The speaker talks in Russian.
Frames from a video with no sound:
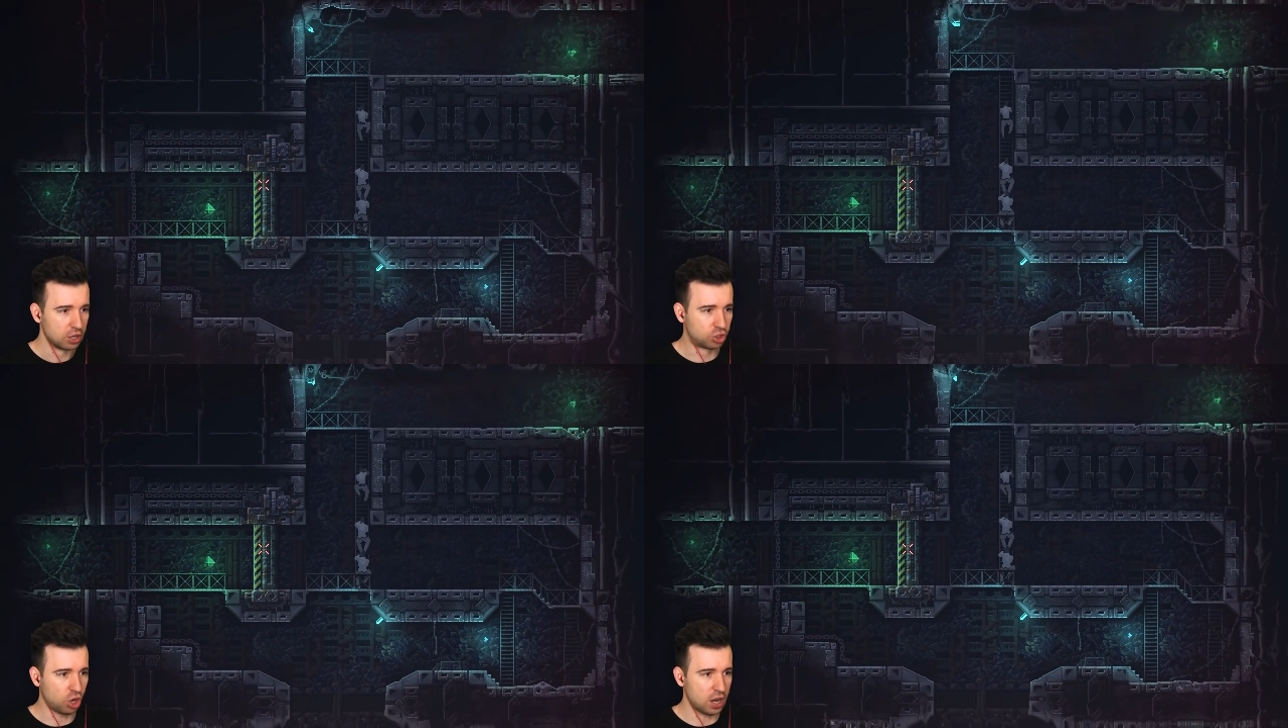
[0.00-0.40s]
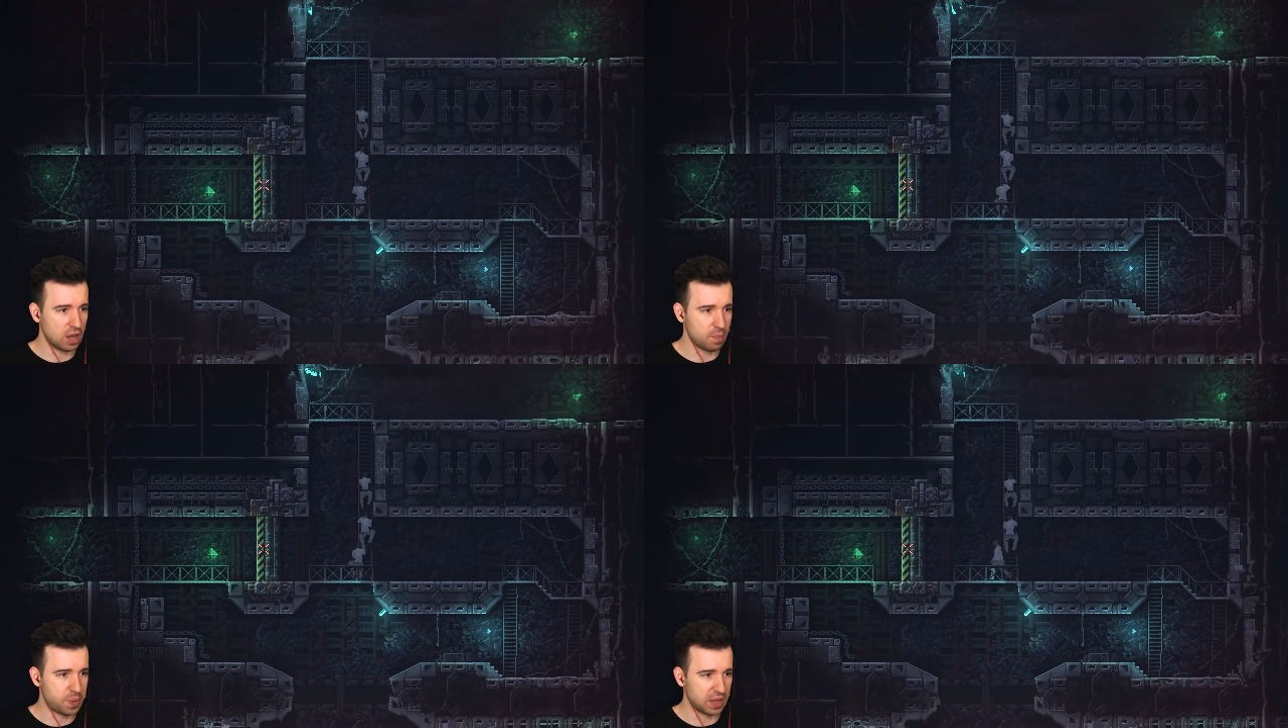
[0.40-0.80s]

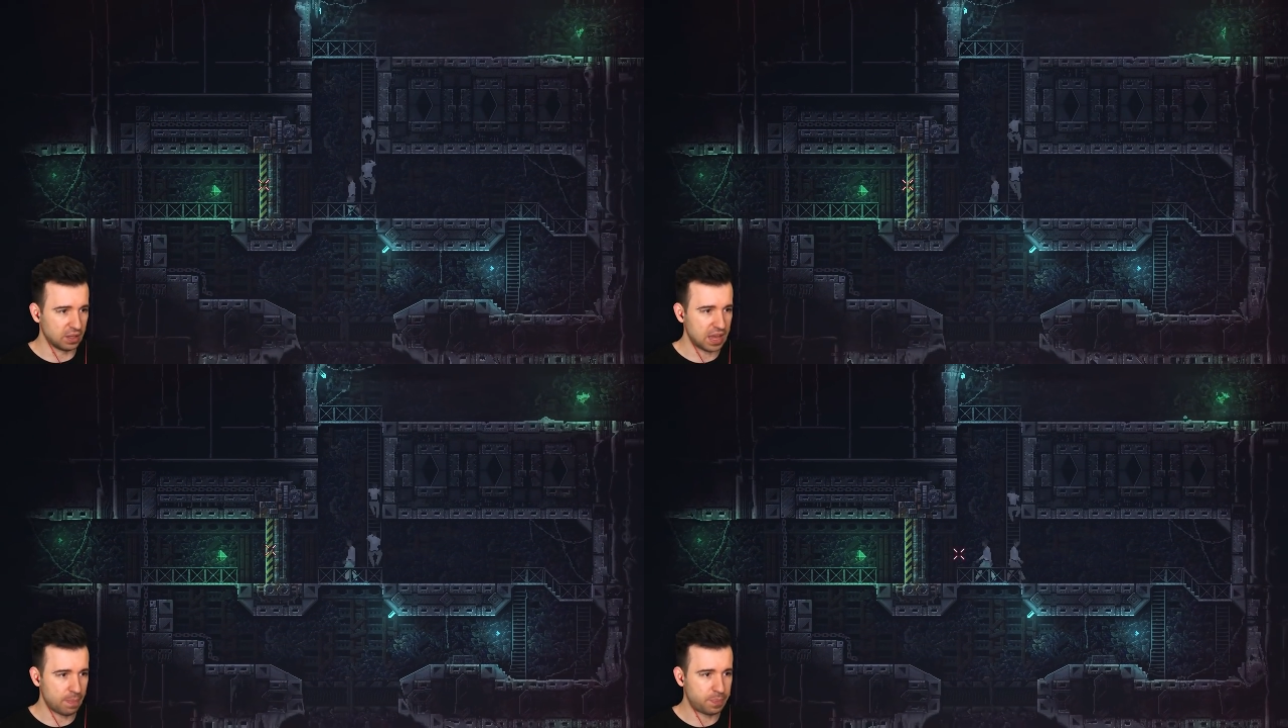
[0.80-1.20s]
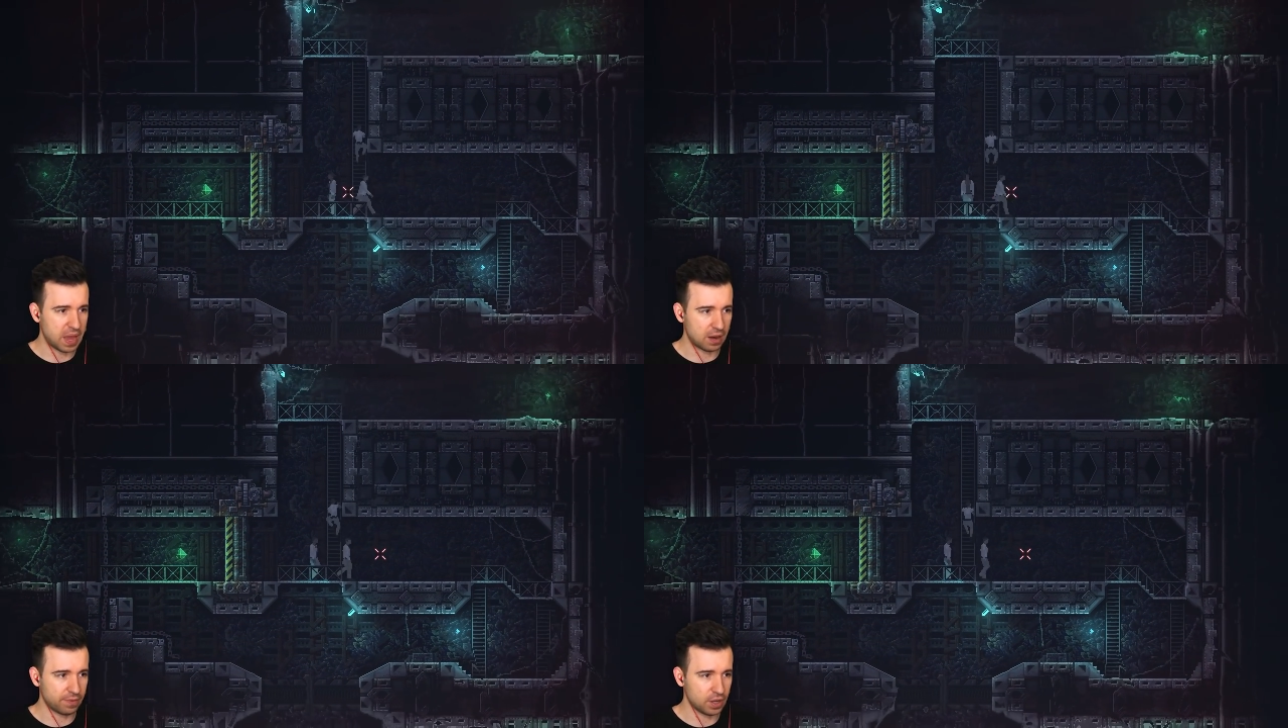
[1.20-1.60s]
Джонни Билл, я
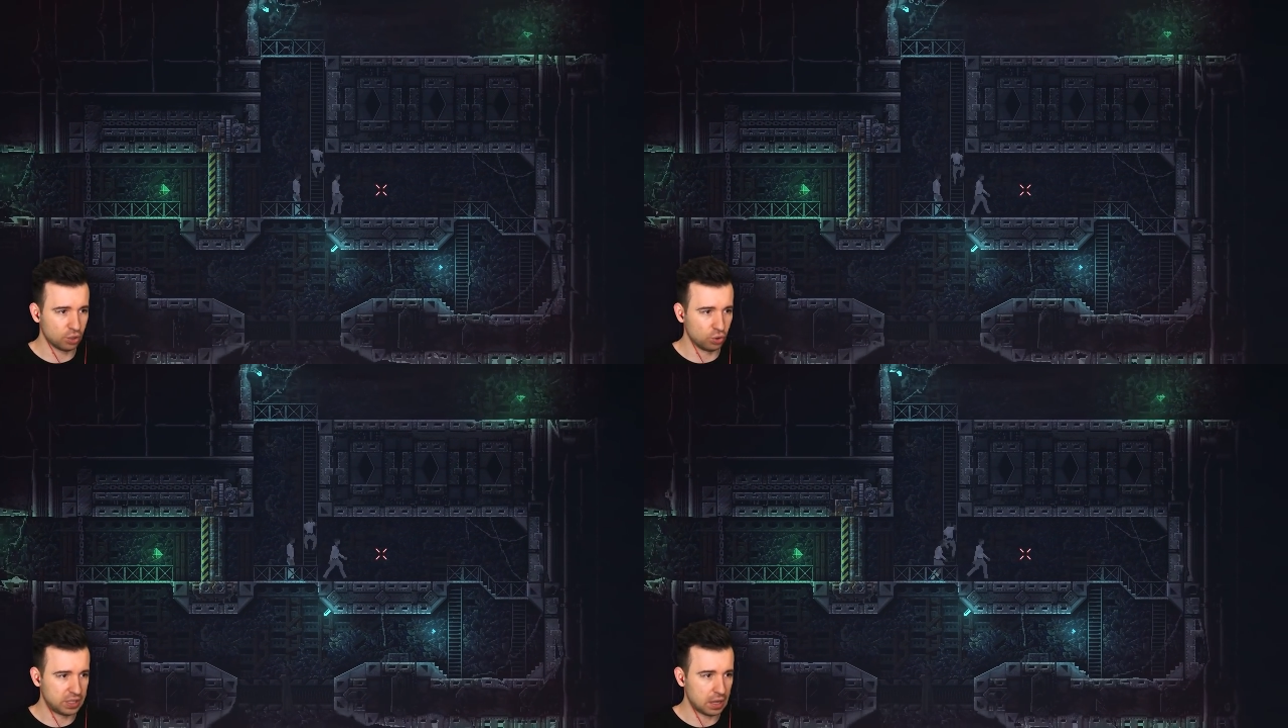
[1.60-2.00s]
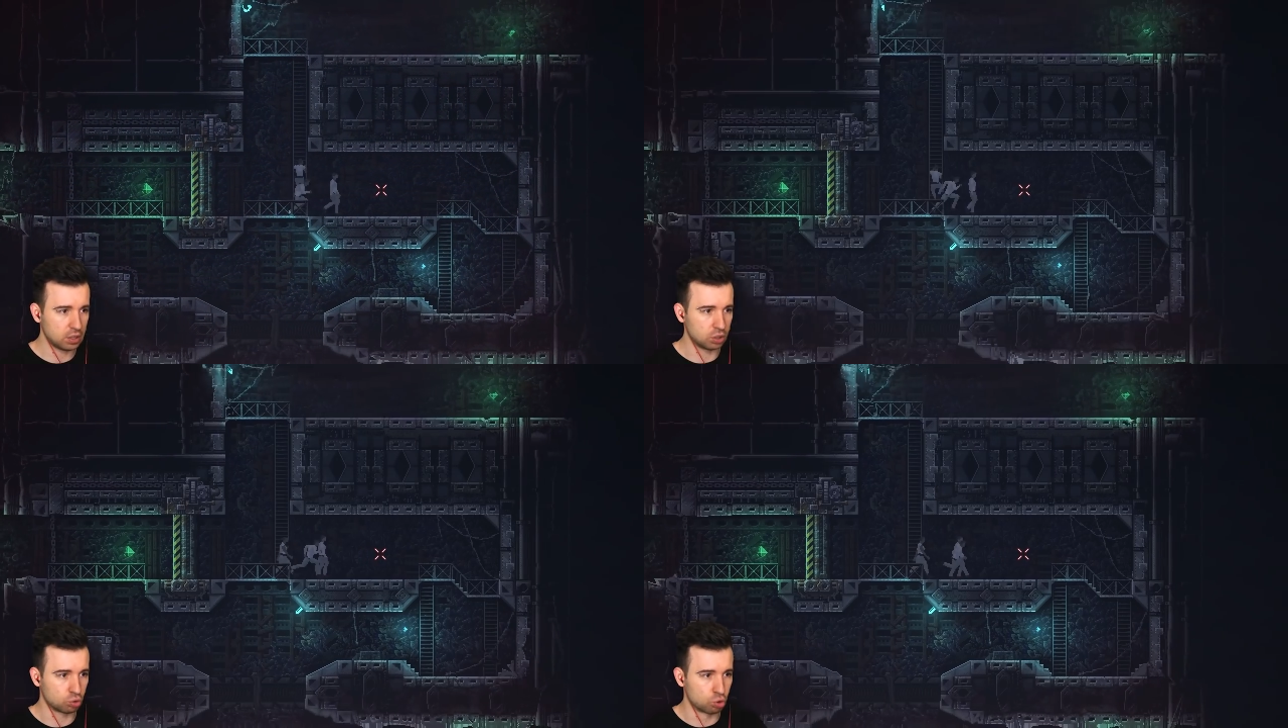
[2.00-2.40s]
первый иду. Я
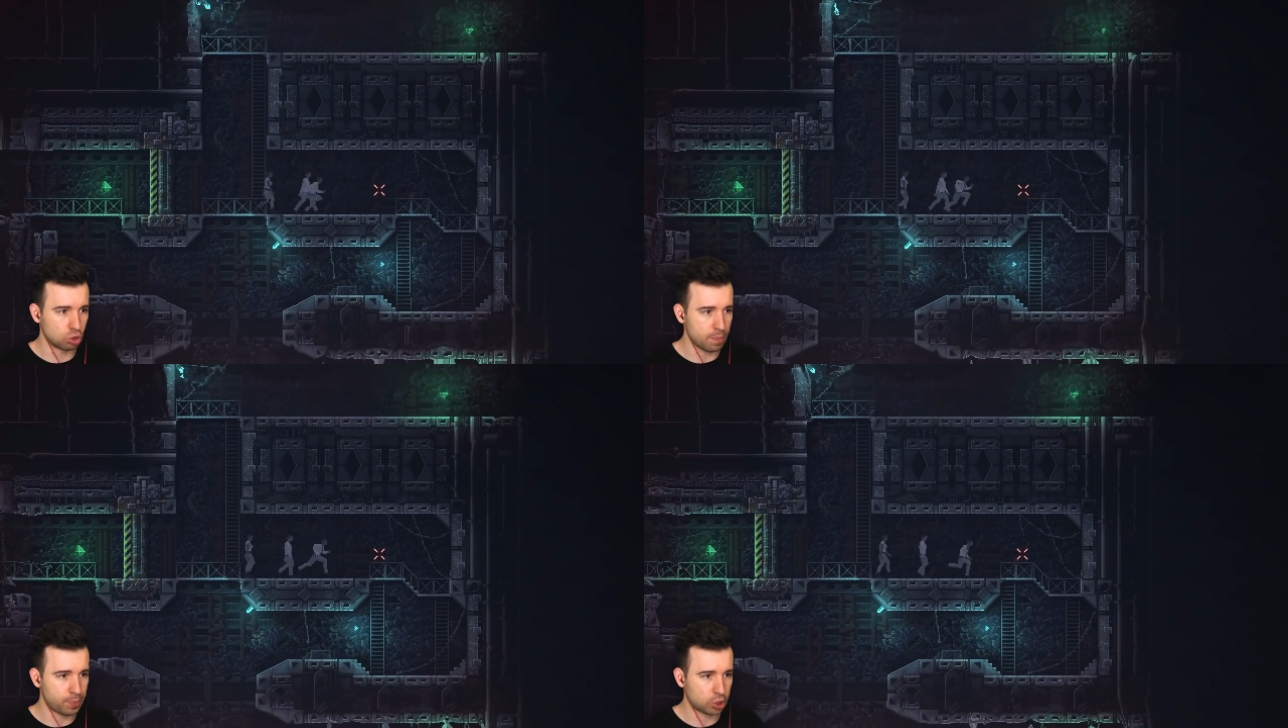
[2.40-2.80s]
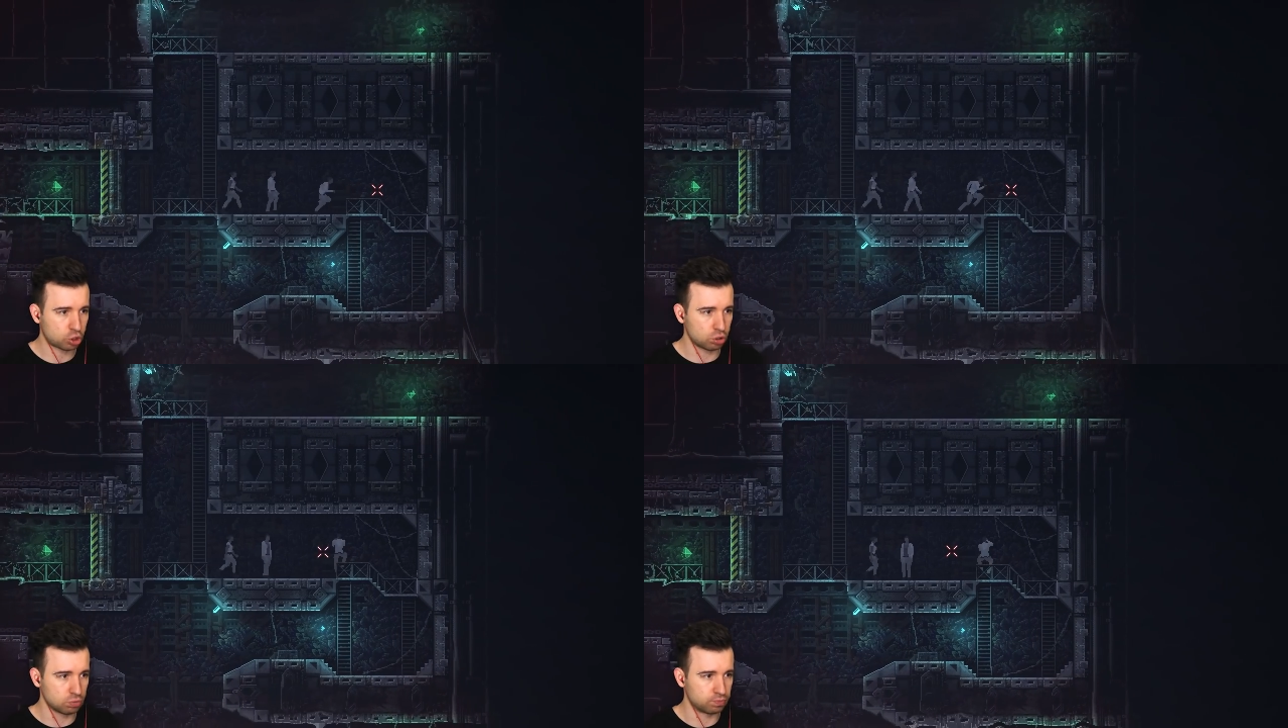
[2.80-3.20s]
куда пошел?